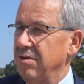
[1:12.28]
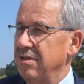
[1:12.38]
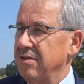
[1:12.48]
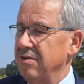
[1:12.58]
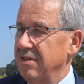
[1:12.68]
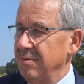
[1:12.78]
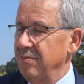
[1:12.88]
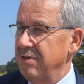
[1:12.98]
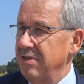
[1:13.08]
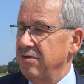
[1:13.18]
nur zur
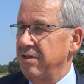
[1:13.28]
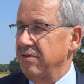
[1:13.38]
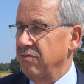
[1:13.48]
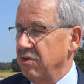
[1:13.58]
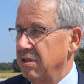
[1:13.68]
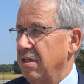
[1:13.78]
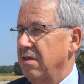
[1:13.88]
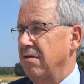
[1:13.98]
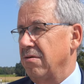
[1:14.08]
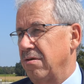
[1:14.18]
siebten, sondern zur
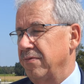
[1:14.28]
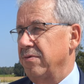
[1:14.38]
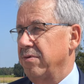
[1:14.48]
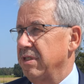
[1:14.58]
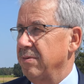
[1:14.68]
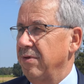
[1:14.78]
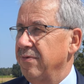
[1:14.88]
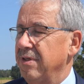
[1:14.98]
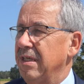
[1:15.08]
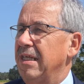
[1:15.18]
zehnten, elften oder
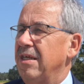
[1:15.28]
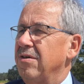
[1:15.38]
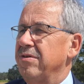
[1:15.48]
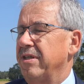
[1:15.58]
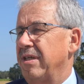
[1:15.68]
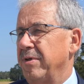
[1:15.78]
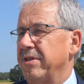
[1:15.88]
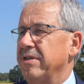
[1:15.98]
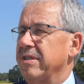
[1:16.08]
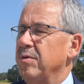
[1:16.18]
zwölften und dann am
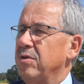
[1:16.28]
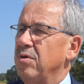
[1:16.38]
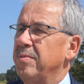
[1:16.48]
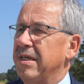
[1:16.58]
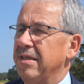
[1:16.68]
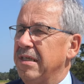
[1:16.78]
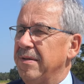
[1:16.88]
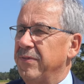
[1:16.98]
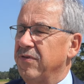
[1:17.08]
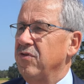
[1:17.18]
Ende das Abitur machen.
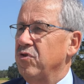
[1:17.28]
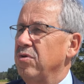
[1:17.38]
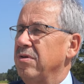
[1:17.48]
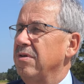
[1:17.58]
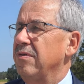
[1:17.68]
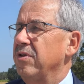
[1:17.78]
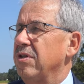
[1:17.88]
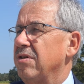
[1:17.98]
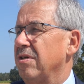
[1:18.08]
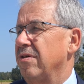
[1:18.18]
Das sind schon äh,
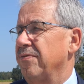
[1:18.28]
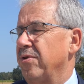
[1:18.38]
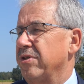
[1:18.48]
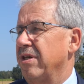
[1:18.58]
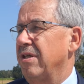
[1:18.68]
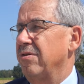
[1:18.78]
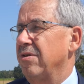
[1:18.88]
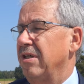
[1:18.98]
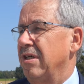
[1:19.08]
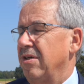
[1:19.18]
wirklich äh,
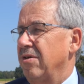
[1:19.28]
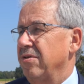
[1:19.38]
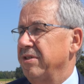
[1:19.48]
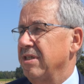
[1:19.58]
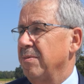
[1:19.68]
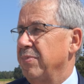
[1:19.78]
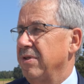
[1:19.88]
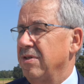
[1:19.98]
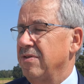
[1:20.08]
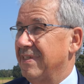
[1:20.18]
Vorteile und deshalb
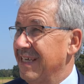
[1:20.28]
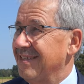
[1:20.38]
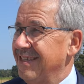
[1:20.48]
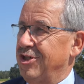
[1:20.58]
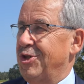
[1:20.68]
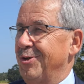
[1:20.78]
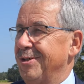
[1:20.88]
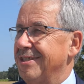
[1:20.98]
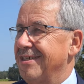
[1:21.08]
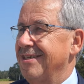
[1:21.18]
bin ich sehr, sehr
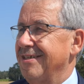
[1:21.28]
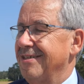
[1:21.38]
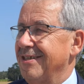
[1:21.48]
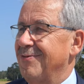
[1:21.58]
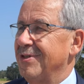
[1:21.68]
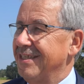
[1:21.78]
stolz, äh, dass wir